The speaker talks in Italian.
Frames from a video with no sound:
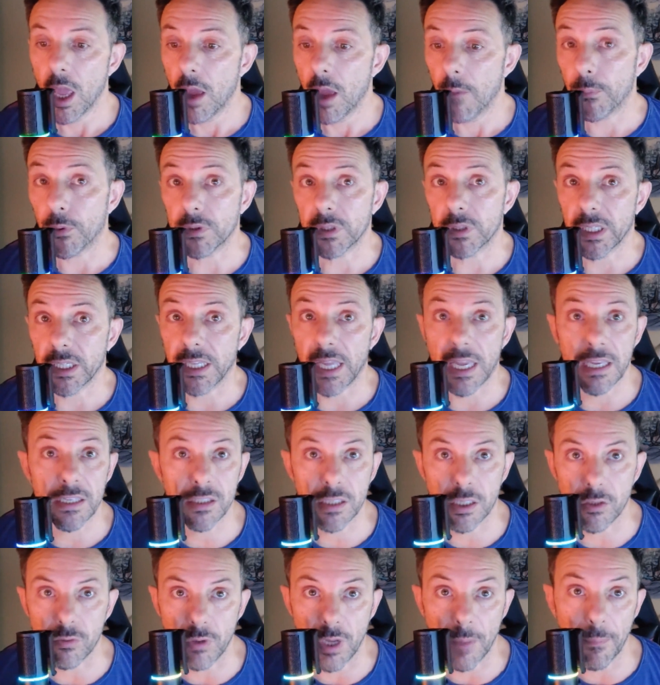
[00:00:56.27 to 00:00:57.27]
potrei
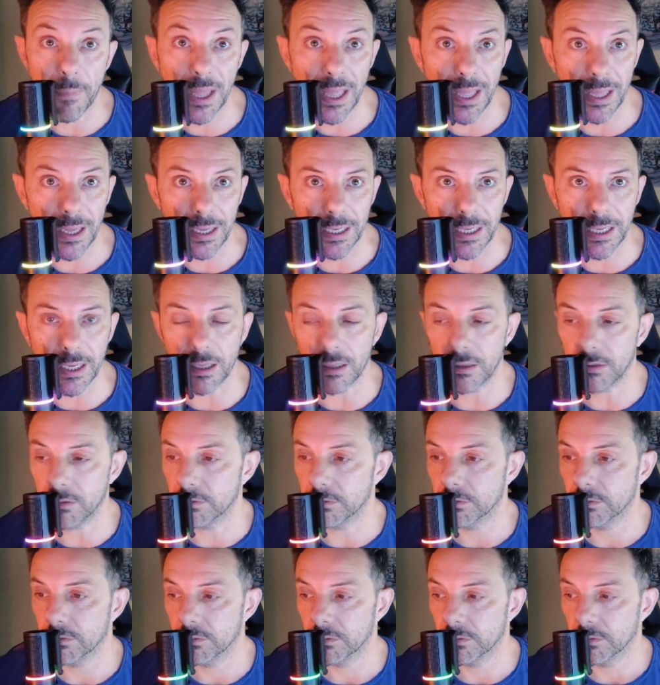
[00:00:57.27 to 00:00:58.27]
essere una banca,
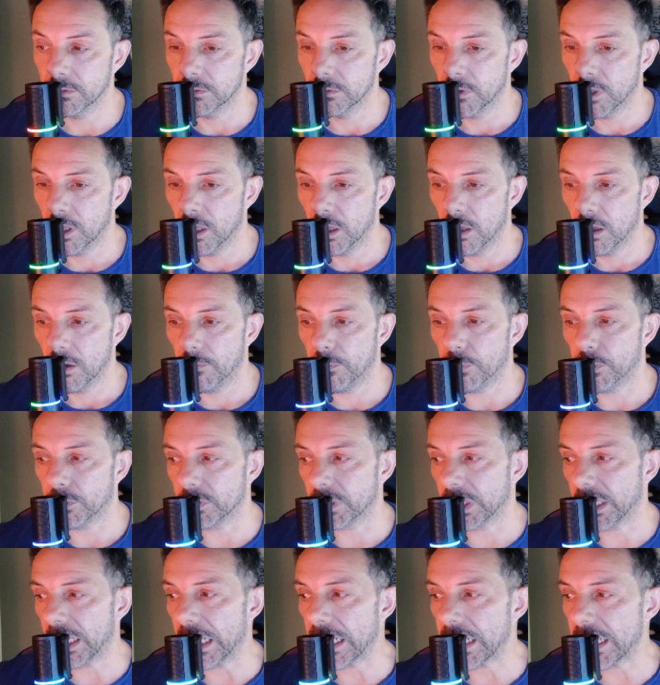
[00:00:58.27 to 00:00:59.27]

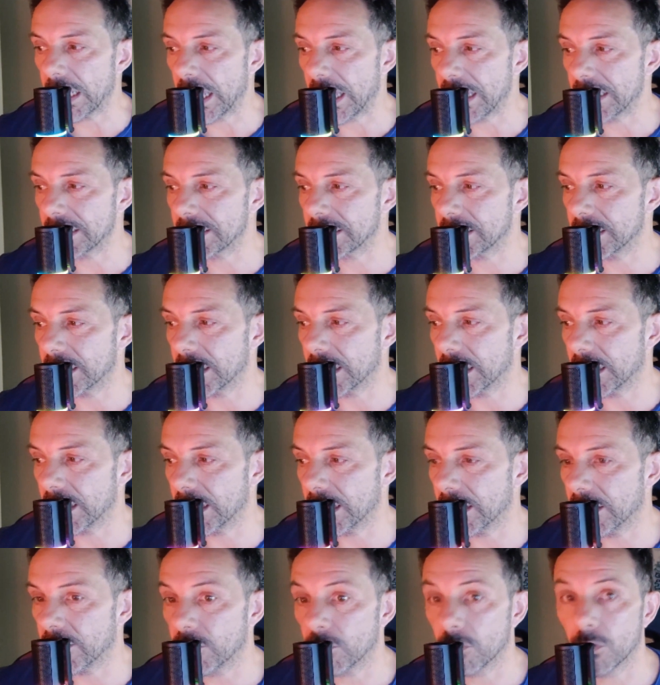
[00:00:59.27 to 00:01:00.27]
potrei
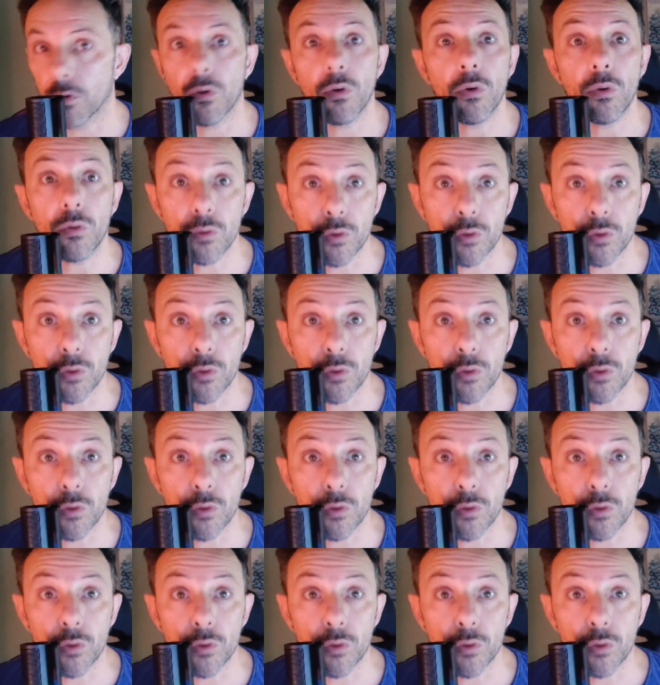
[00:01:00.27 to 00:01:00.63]
essere un